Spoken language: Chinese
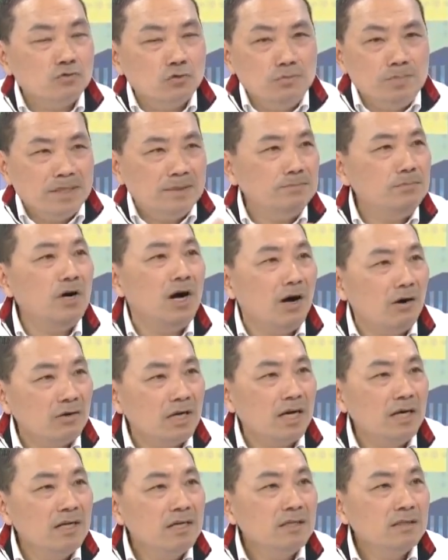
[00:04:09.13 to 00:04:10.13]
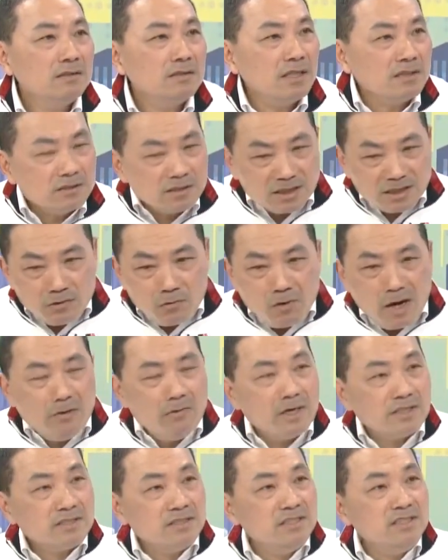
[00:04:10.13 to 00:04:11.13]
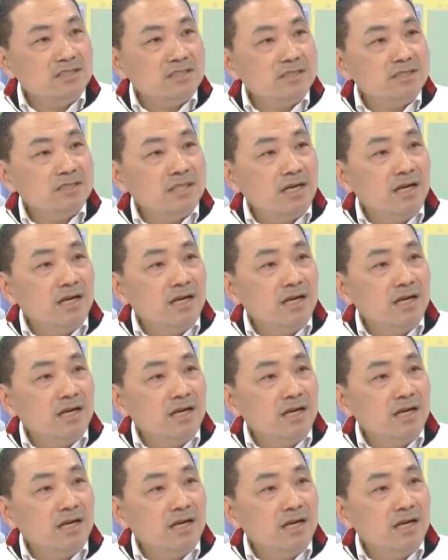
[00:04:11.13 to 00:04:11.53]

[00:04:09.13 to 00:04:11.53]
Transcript: 毒品不好了，嗯，但是其实方法是一致的。